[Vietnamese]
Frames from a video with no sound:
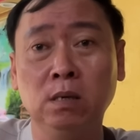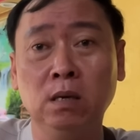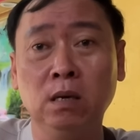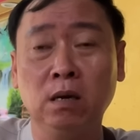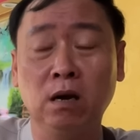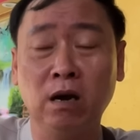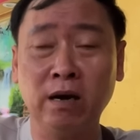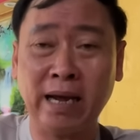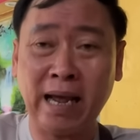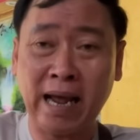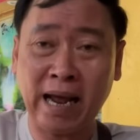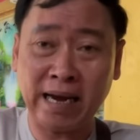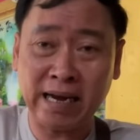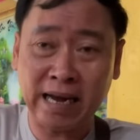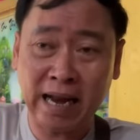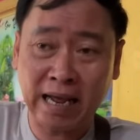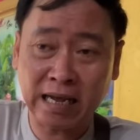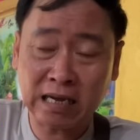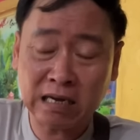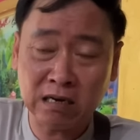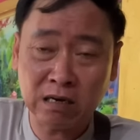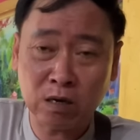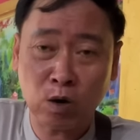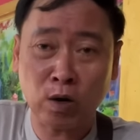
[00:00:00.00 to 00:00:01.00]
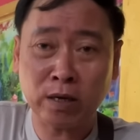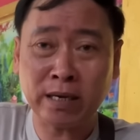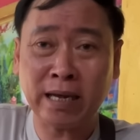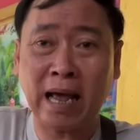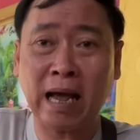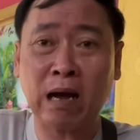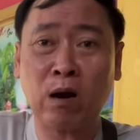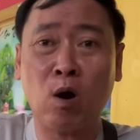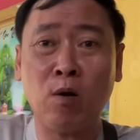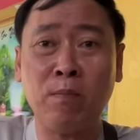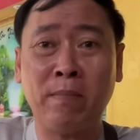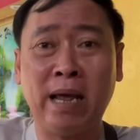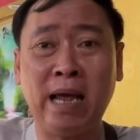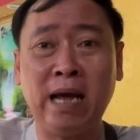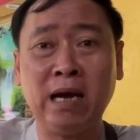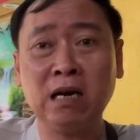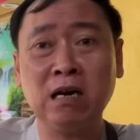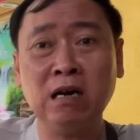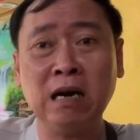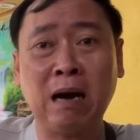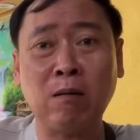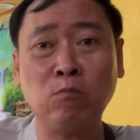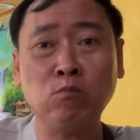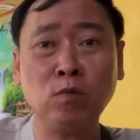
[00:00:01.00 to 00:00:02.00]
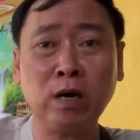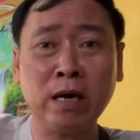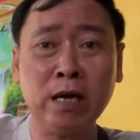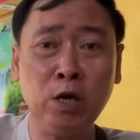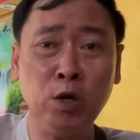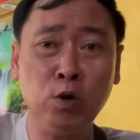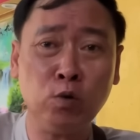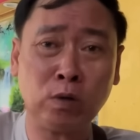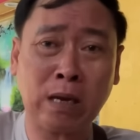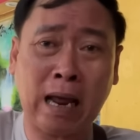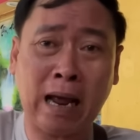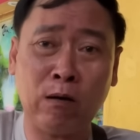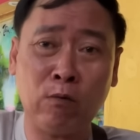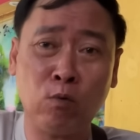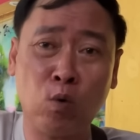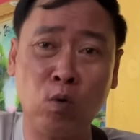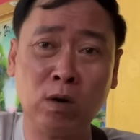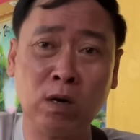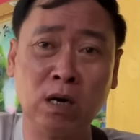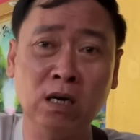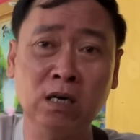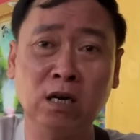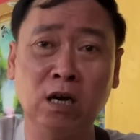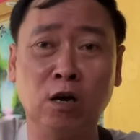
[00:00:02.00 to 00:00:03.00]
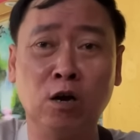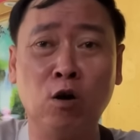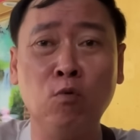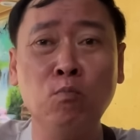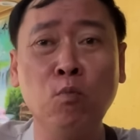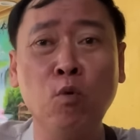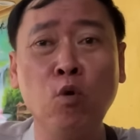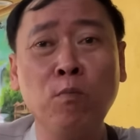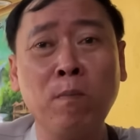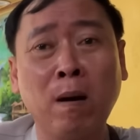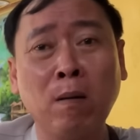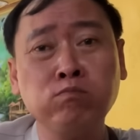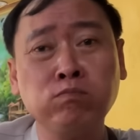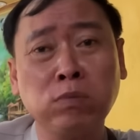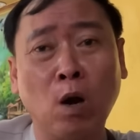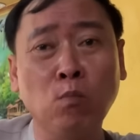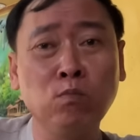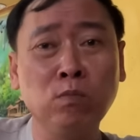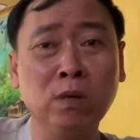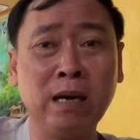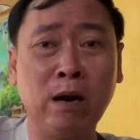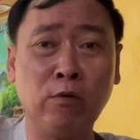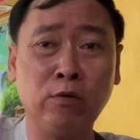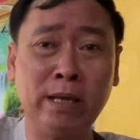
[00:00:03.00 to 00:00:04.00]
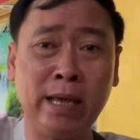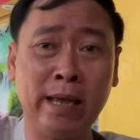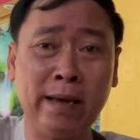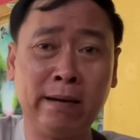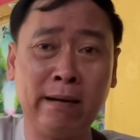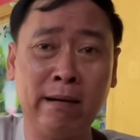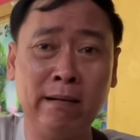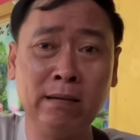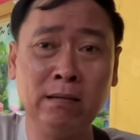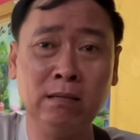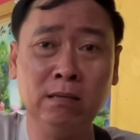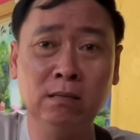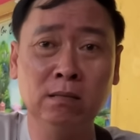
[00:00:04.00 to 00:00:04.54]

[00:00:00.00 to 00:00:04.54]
rồi ngày nay cưng có cha có mẹ cưng hỏng cái hiếu thảo của cưng rồi cưng muốn bóng tụng ở đâu che cưng